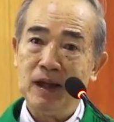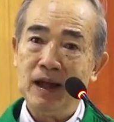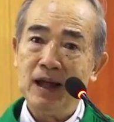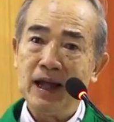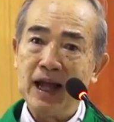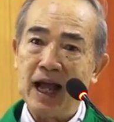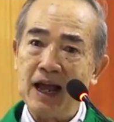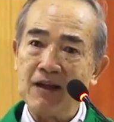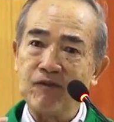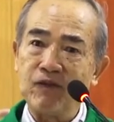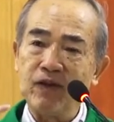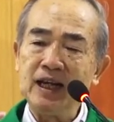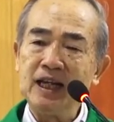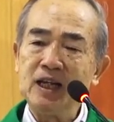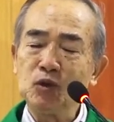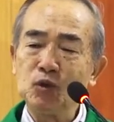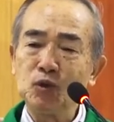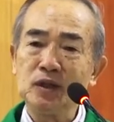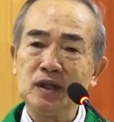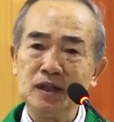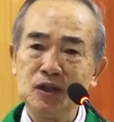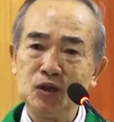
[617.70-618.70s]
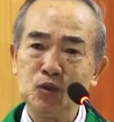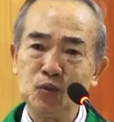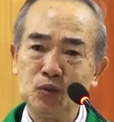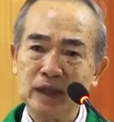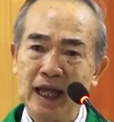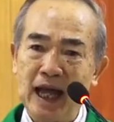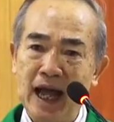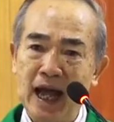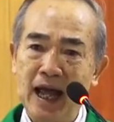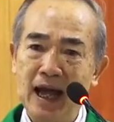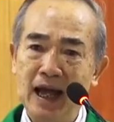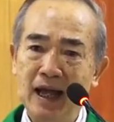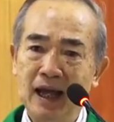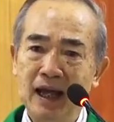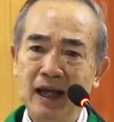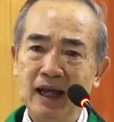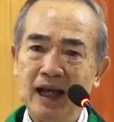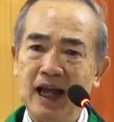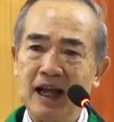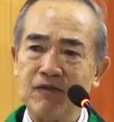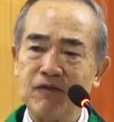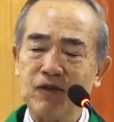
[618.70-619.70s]
ngài vẫn yêu thương chúng ta
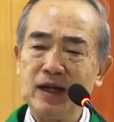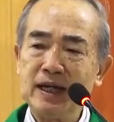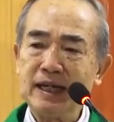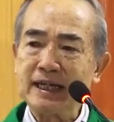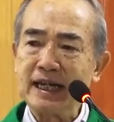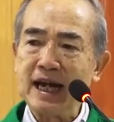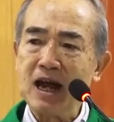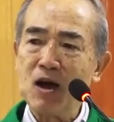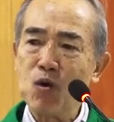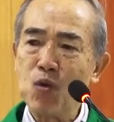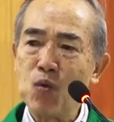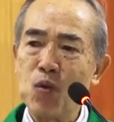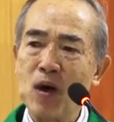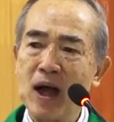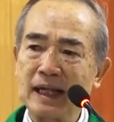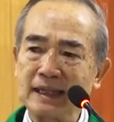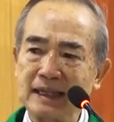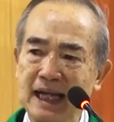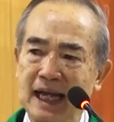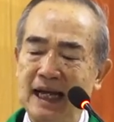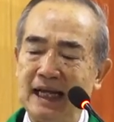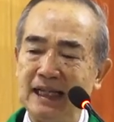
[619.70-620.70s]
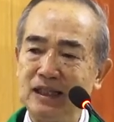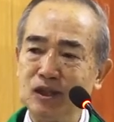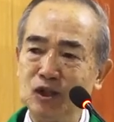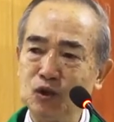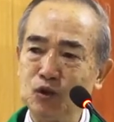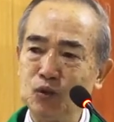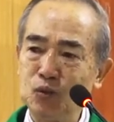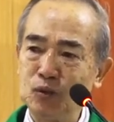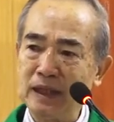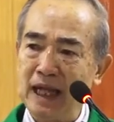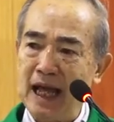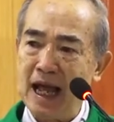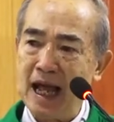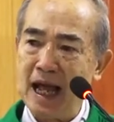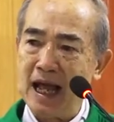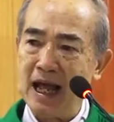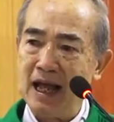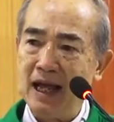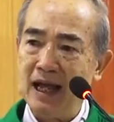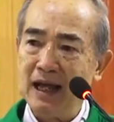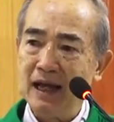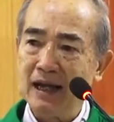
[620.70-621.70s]
ngài vẫn trao quà tặng cho chúng ta
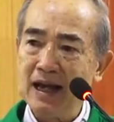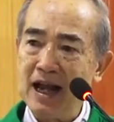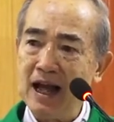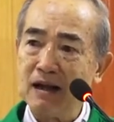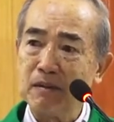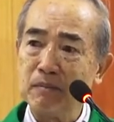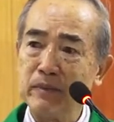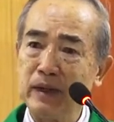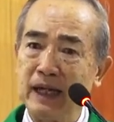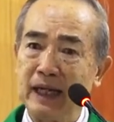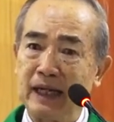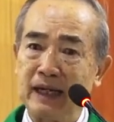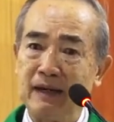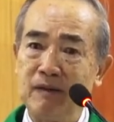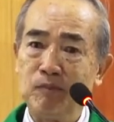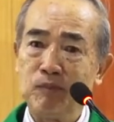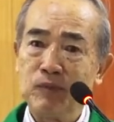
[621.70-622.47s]
đặc biệt